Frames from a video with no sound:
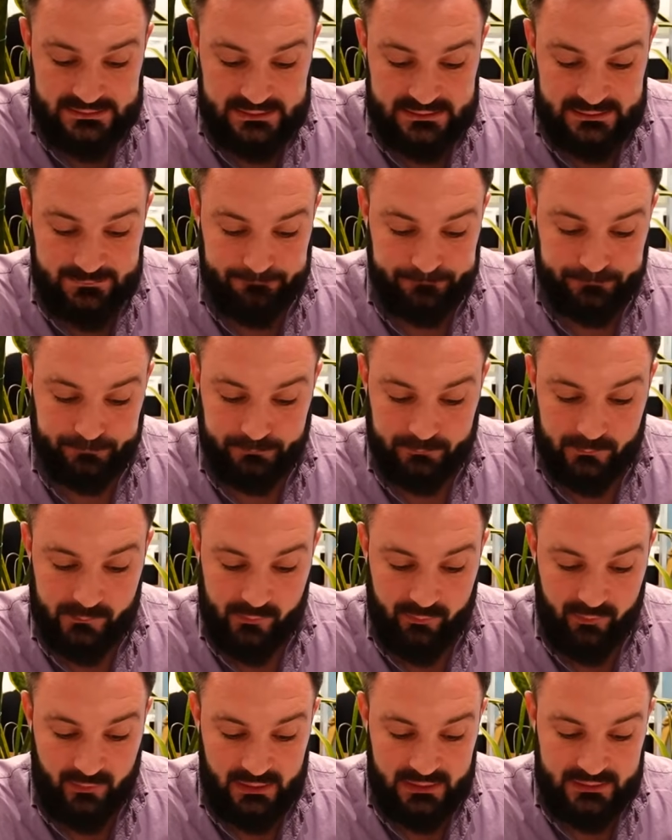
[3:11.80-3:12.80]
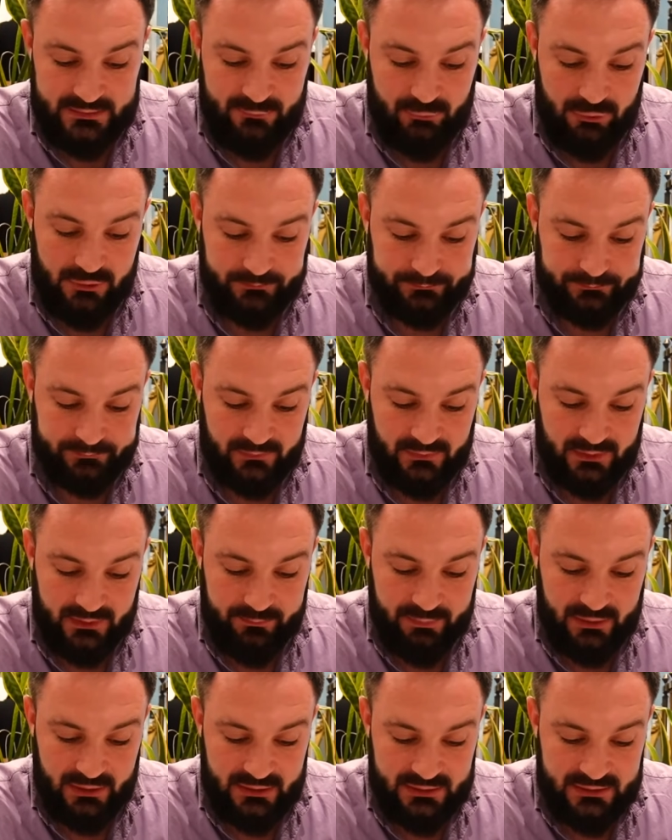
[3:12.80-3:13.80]
Здесь и соль,
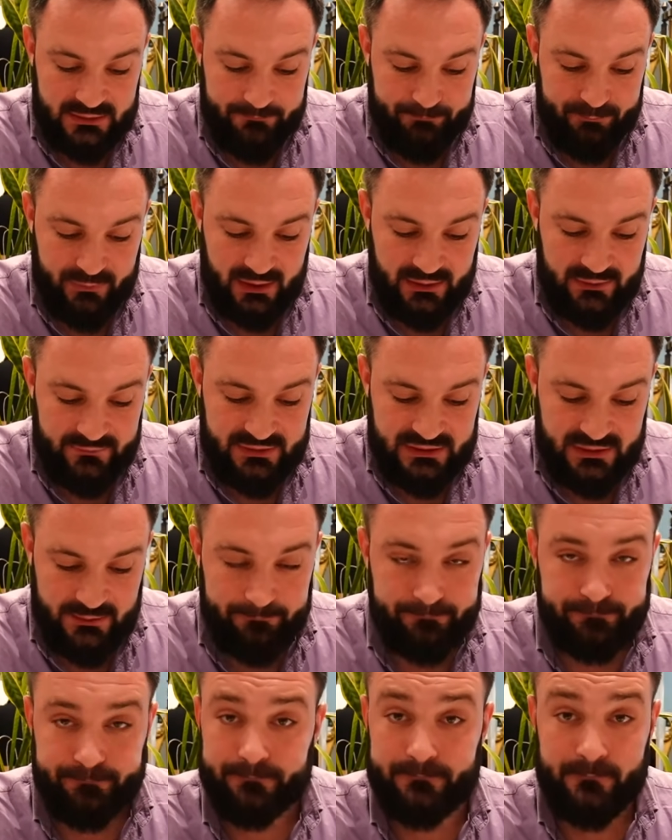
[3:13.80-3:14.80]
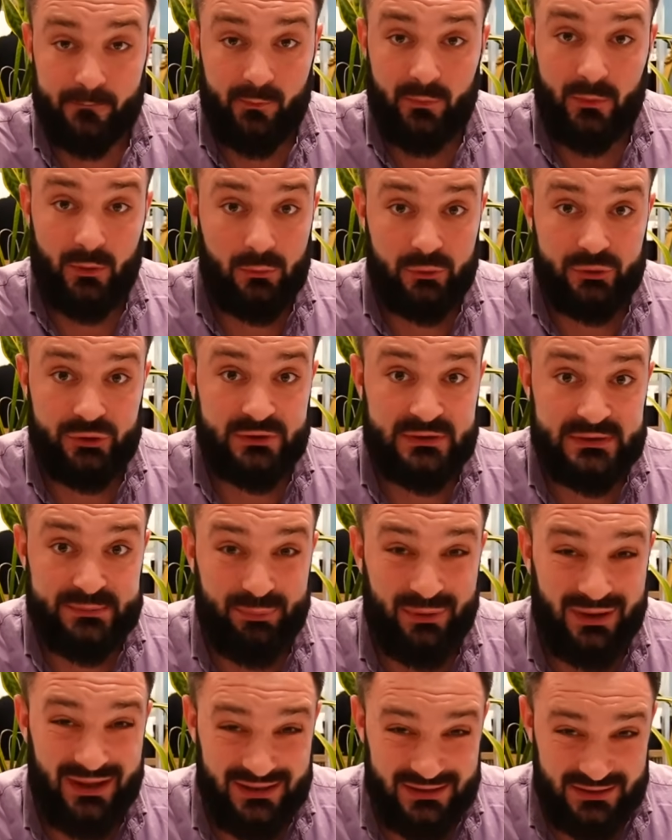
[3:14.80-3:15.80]
и перец, они все очень
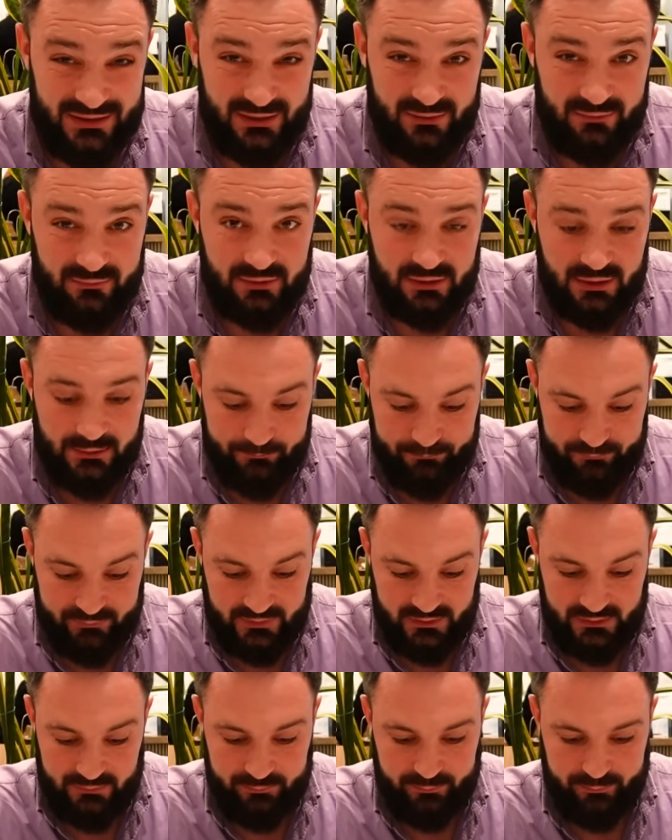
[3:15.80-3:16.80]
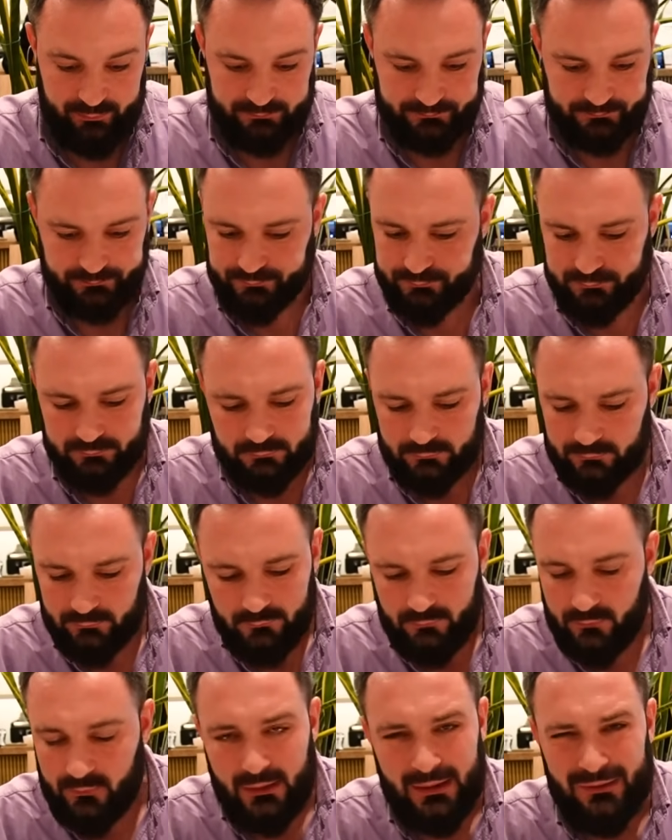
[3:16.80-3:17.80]
сбалансированы. И
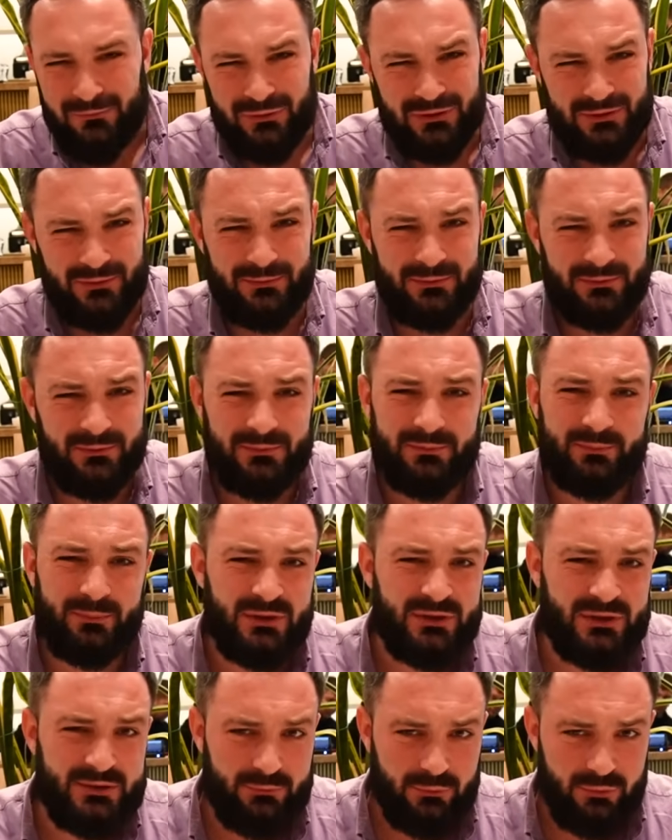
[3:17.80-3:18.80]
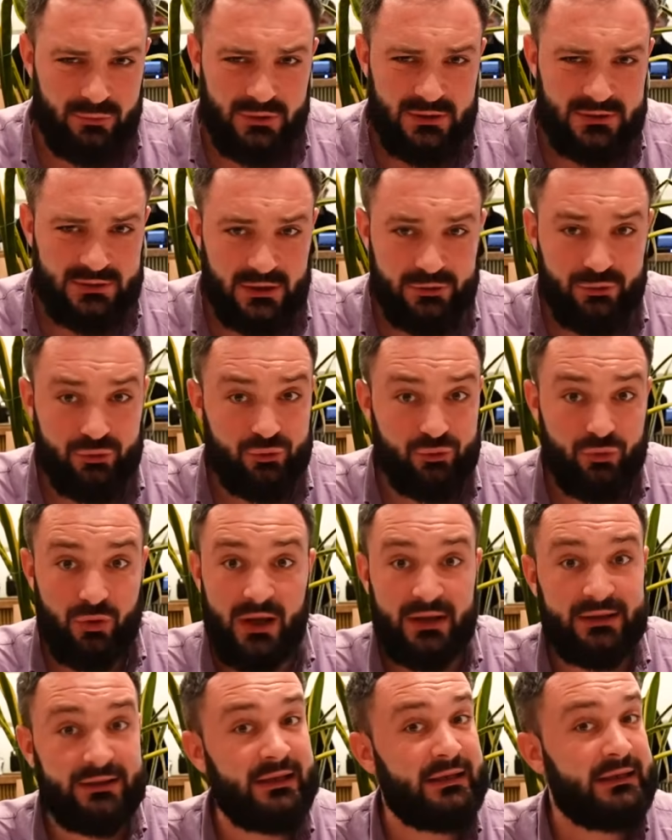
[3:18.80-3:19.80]
вот э, большинство людей скажут,
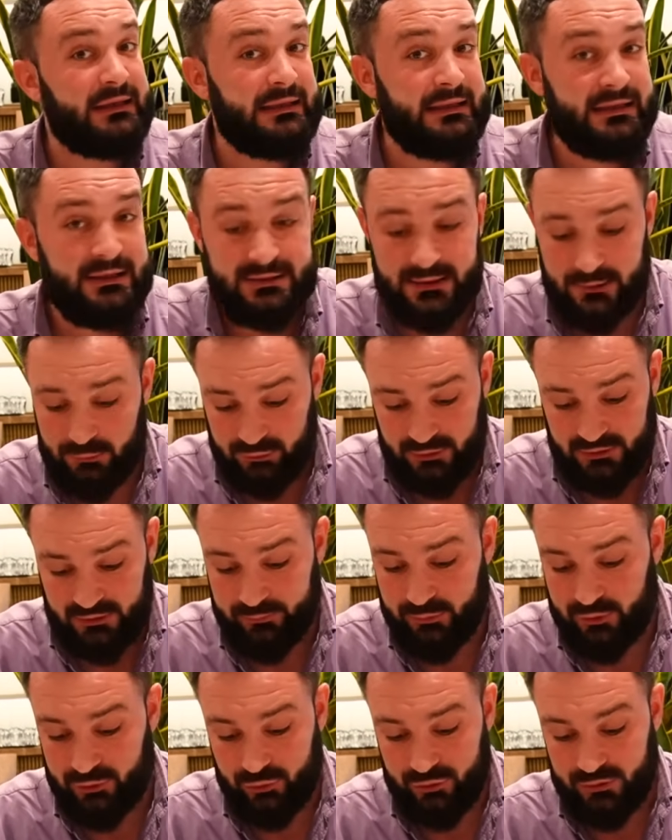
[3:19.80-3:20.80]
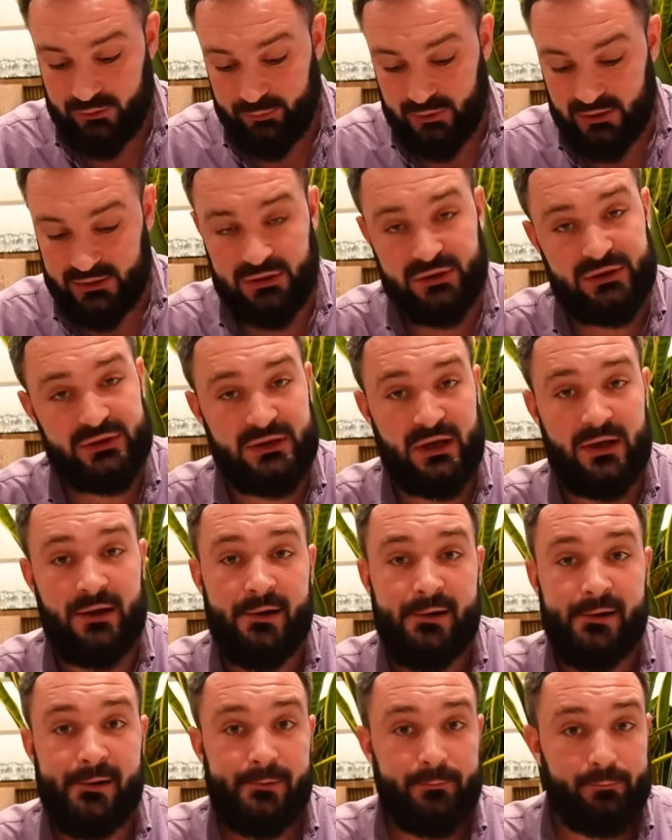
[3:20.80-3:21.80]
что это не соленое, не перченое, а практически
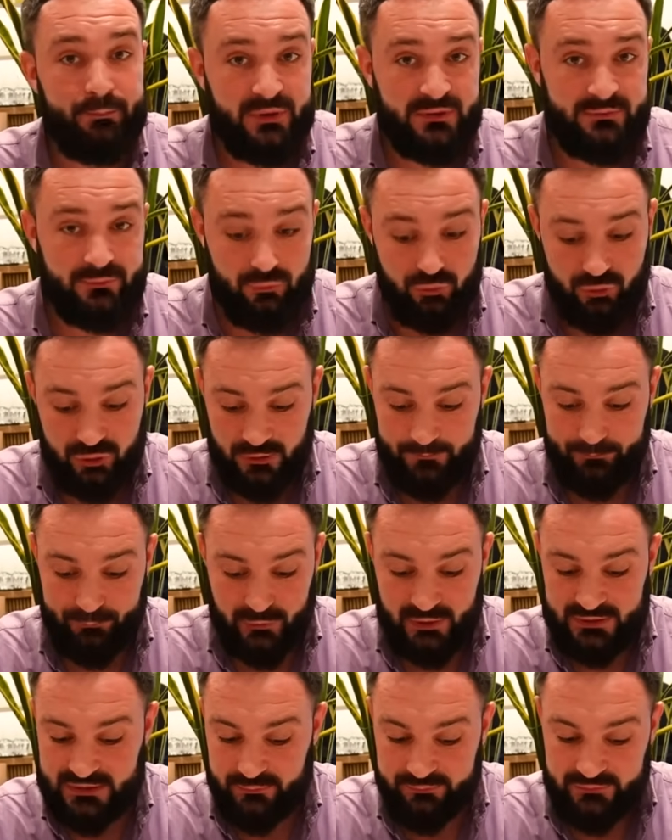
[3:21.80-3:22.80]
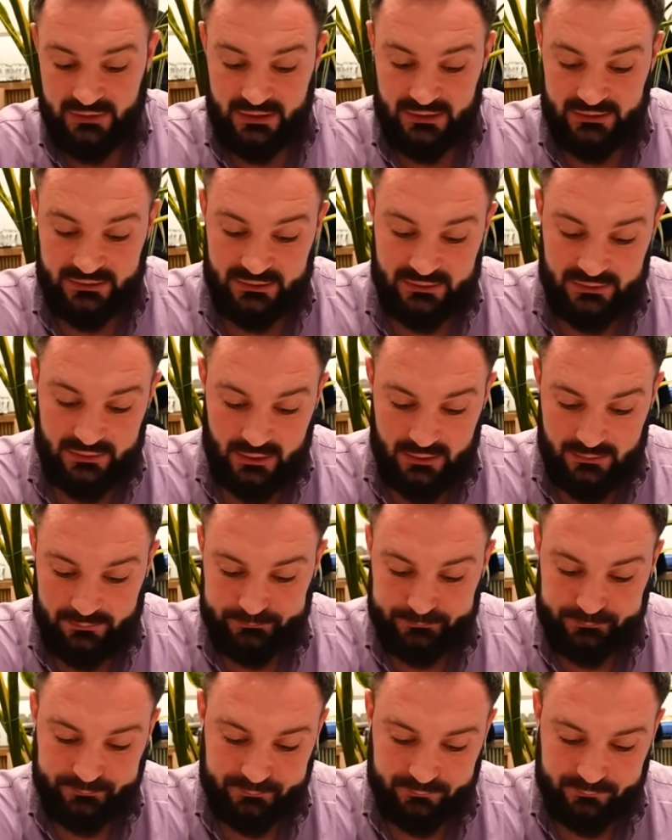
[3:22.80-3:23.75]
без вкуса. На самом деле это не так.